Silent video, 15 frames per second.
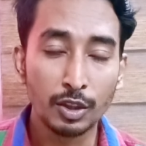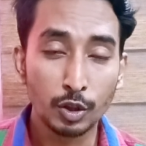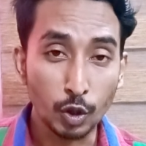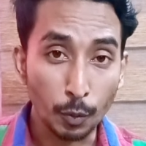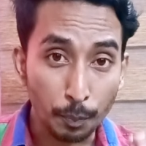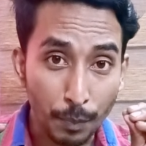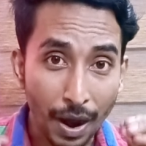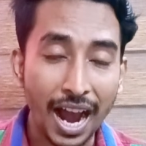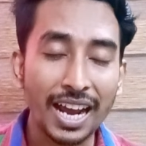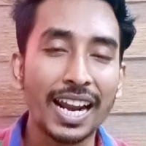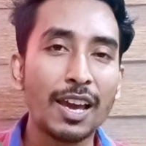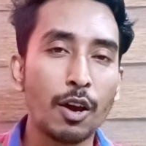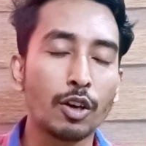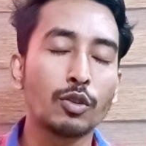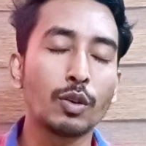তো
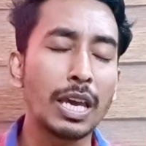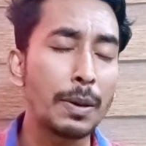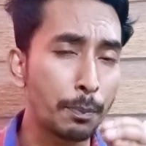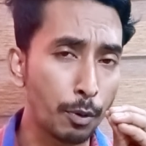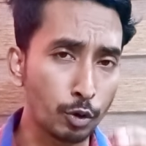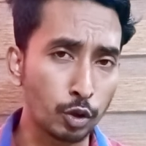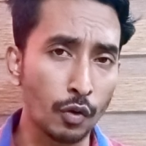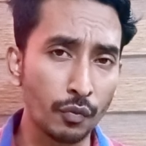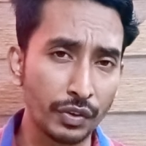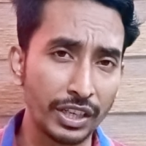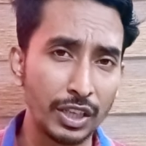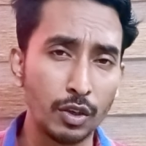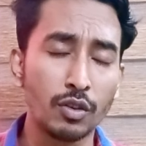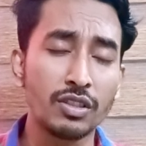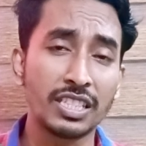বাংলায় হয়তো এই প্রথম
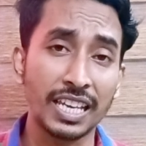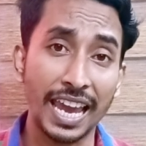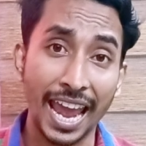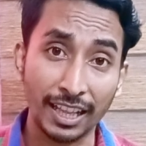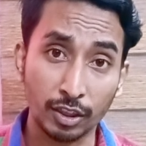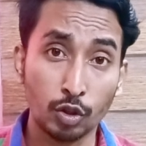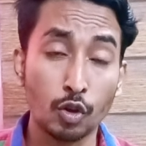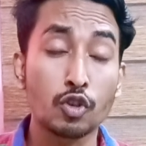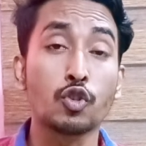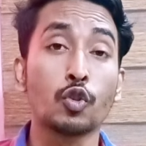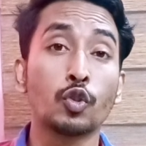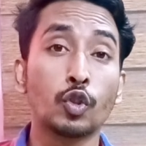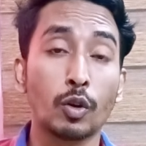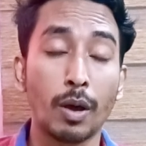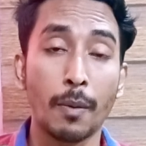ভিডিও যে এত
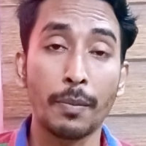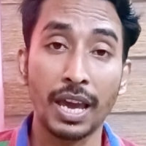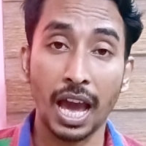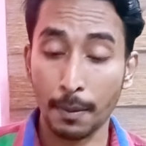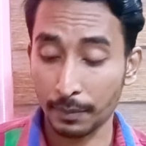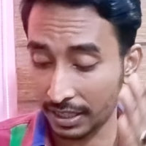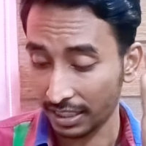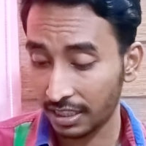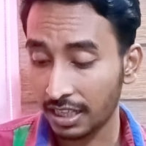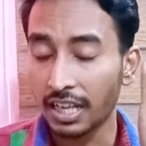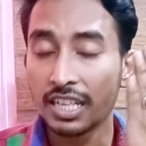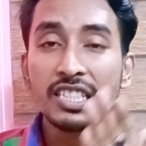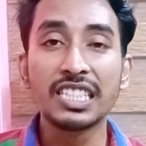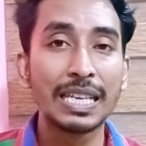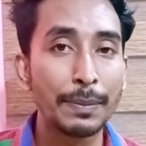সুন্দরভাবে আমি
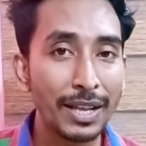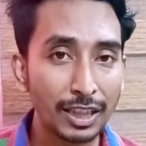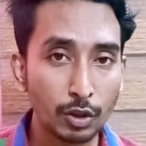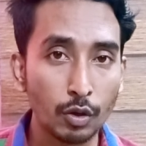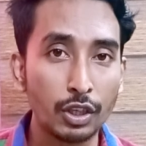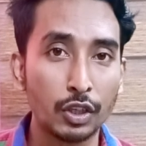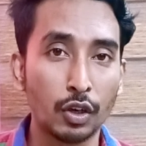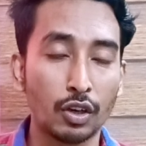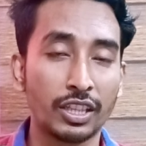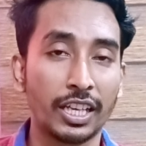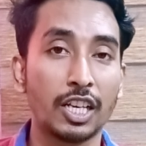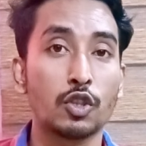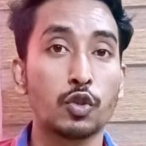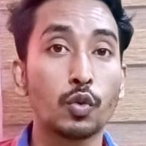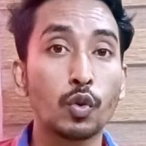জিমেল তৈরি করা
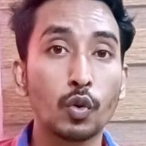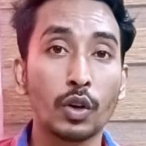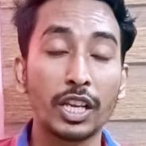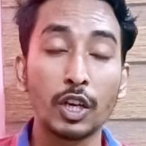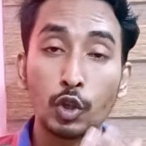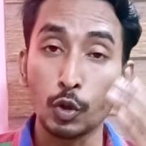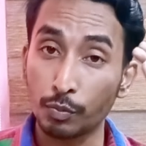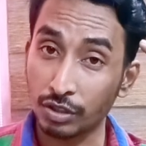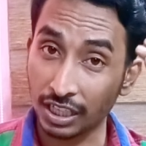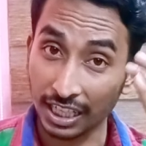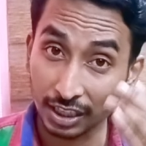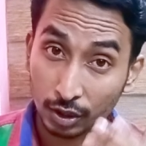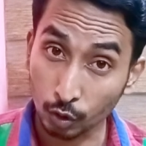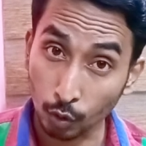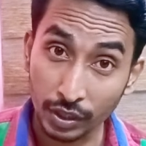থেকে শুরু করে ইউটিউব
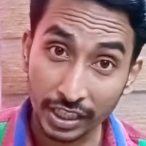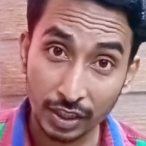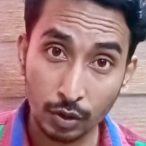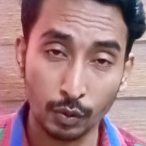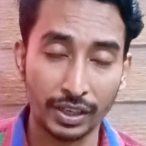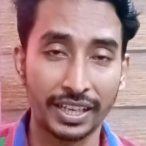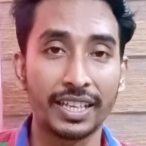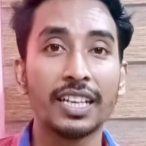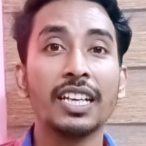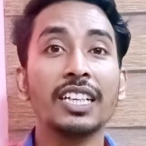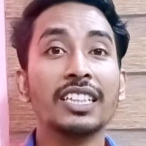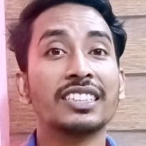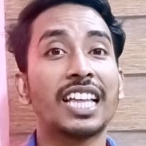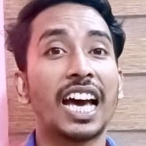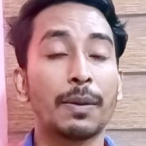চ্যানেল তৈরি করে
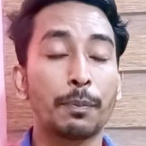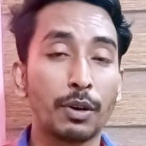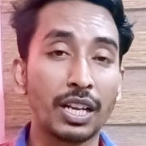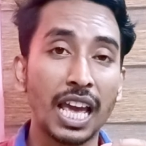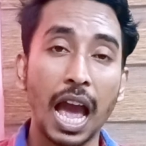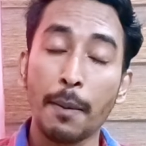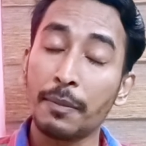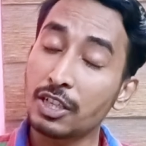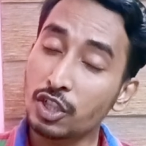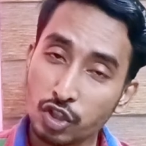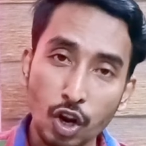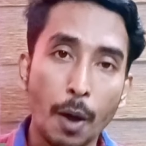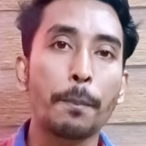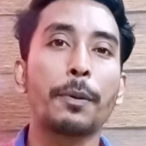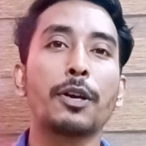তারপরে আমি
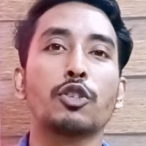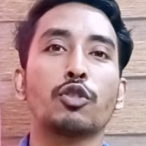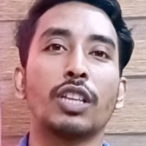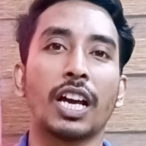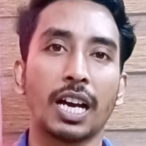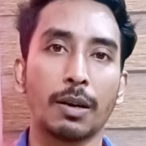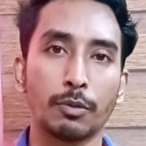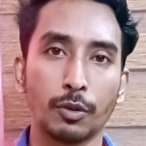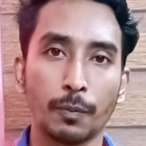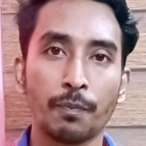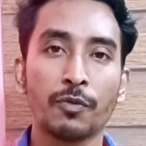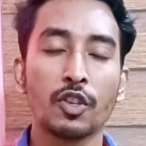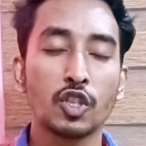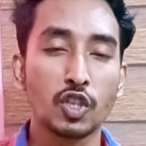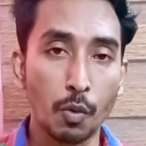সব কিছু দেখাবো
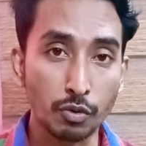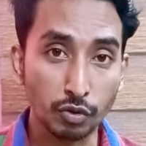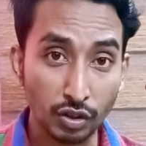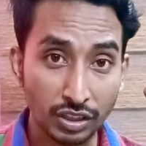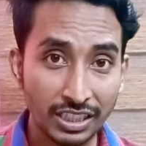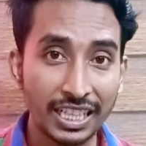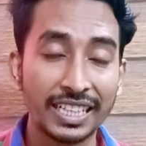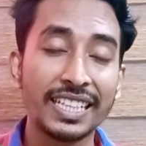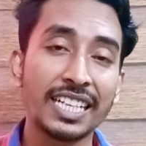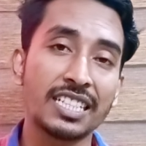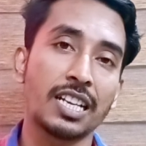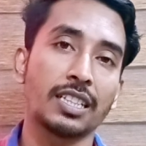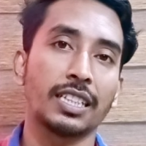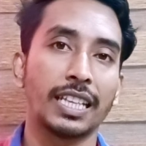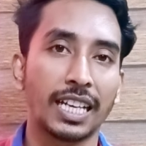সমস্ত সেটিংয়ের
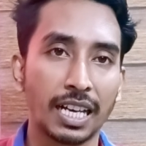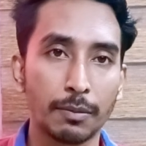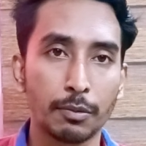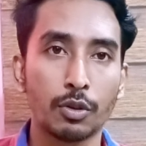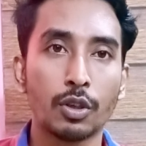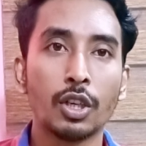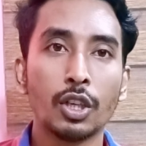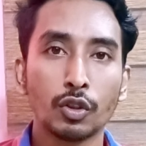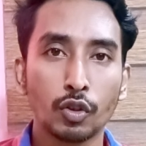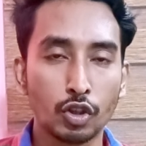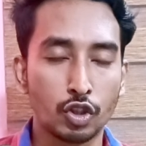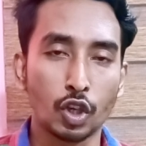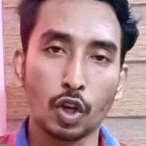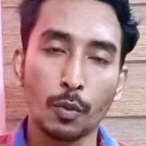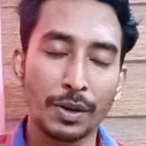সাথে দেখাবো তো
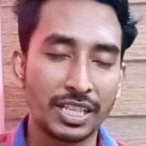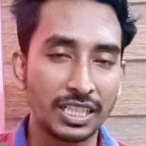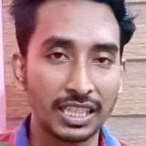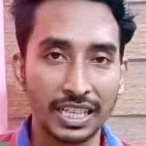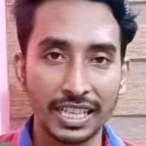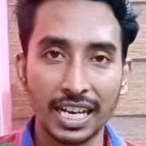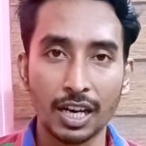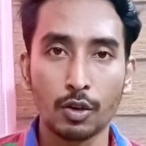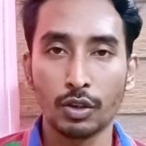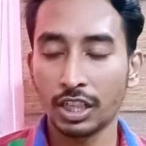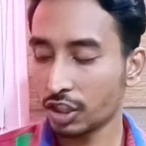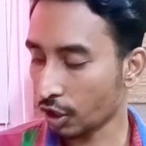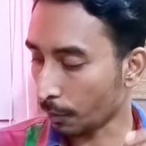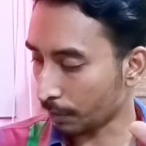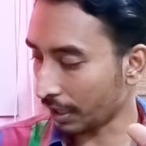চলো বেশি দেরি না করে
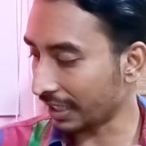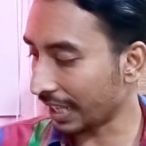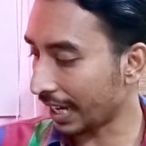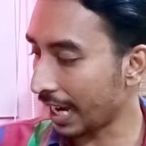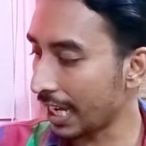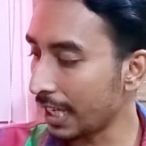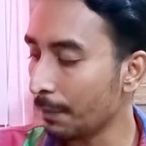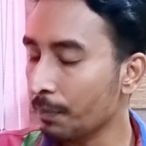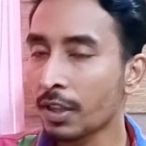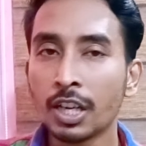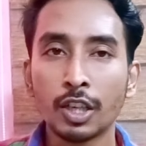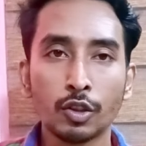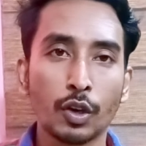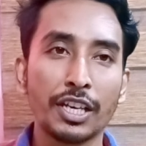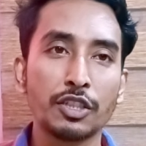সবটা দেখাই
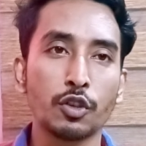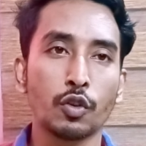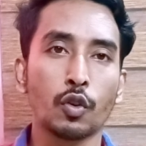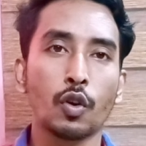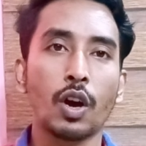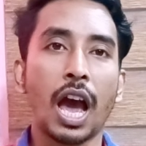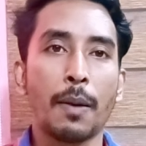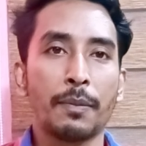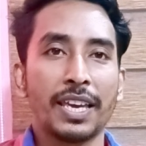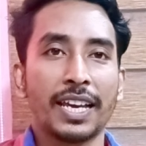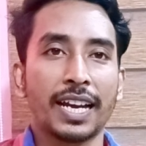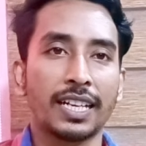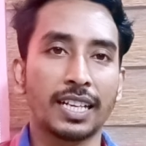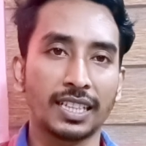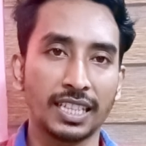তো এই জন্য আমি
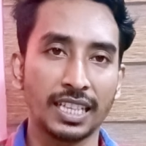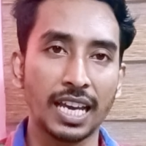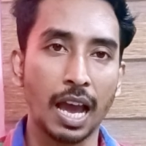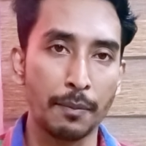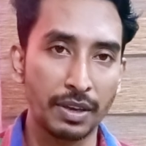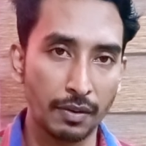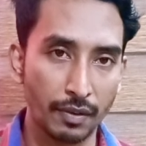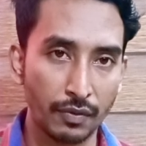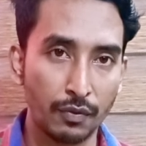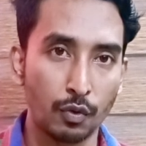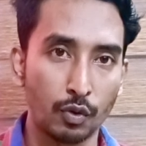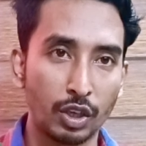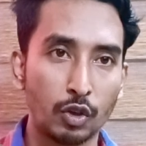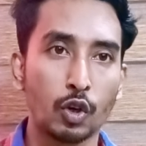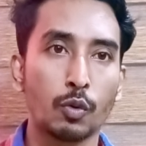এখানটাতে আমি আমার
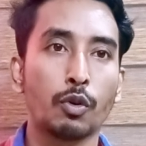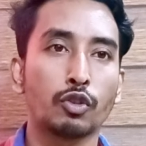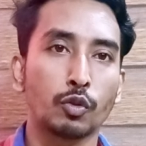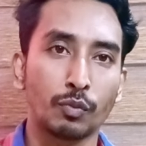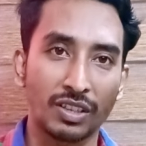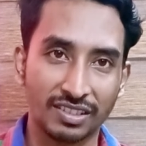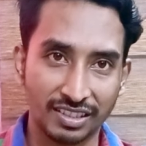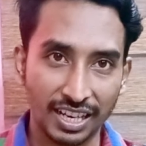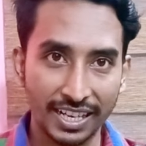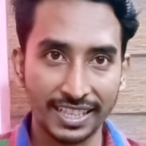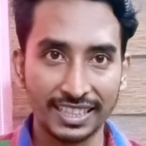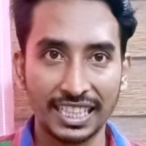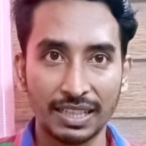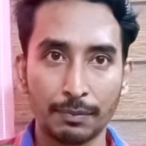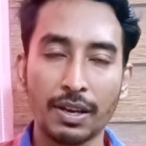ফোনে করব তোমরা সাইডে
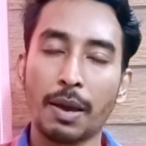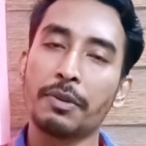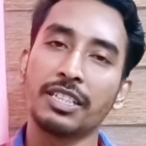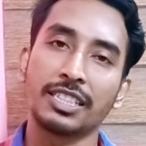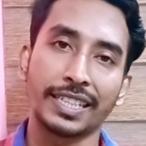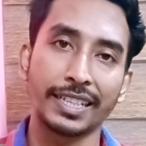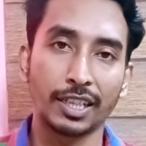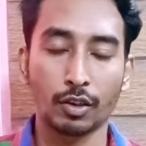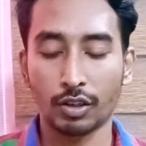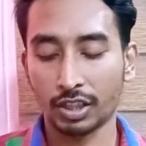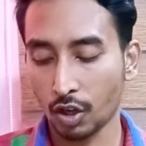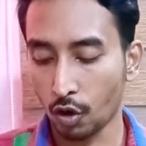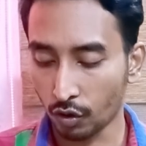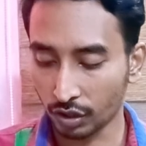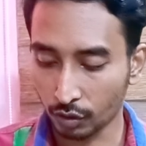দেখবে আমি স্ক্রিন
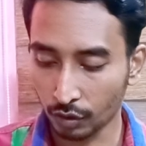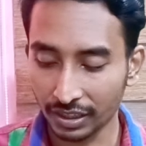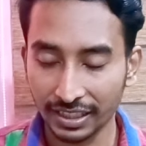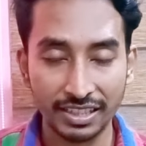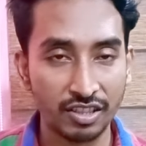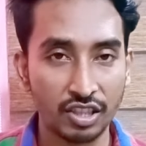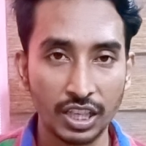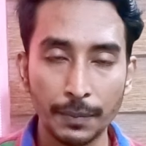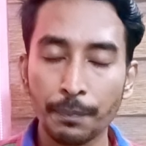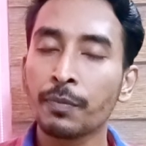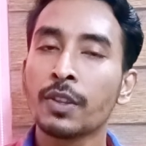রেকর্ডকে অন করে দিচ্ছি